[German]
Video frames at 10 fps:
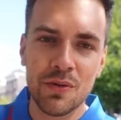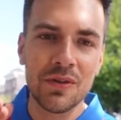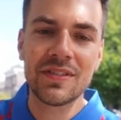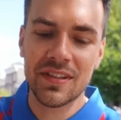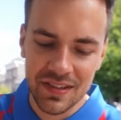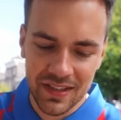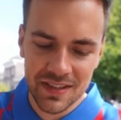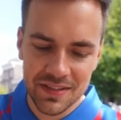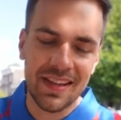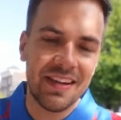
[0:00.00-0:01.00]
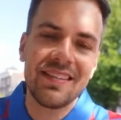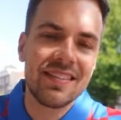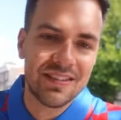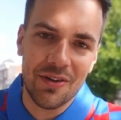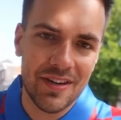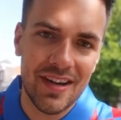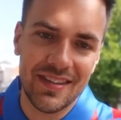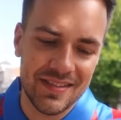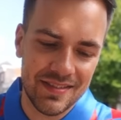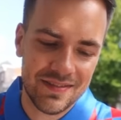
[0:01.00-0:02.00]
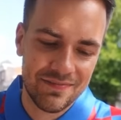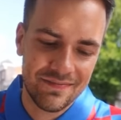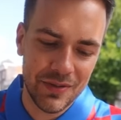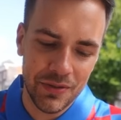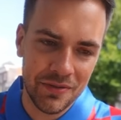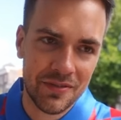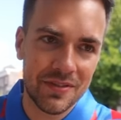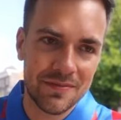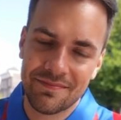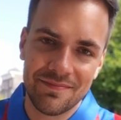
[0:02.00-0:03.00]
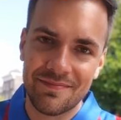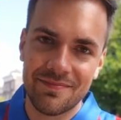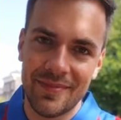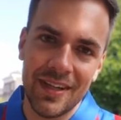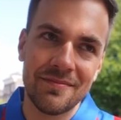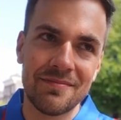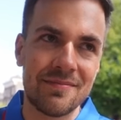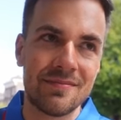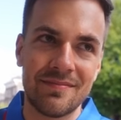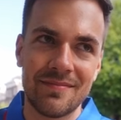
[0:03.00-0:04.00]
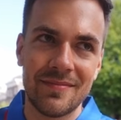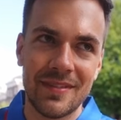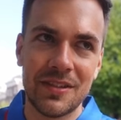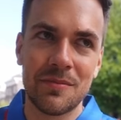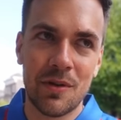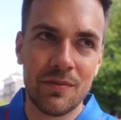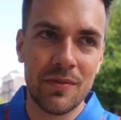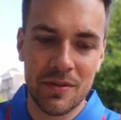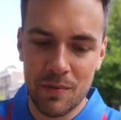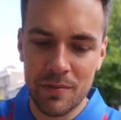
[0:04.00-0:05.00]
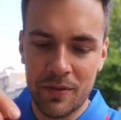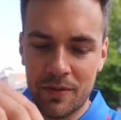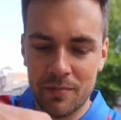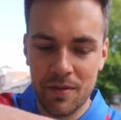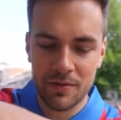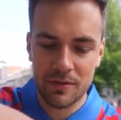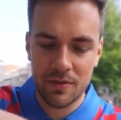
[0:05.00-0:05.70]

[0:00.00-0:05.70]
konzentriert, dann ist es auch krass. Und ja, diese Möwe wird probieren, unsere Pommes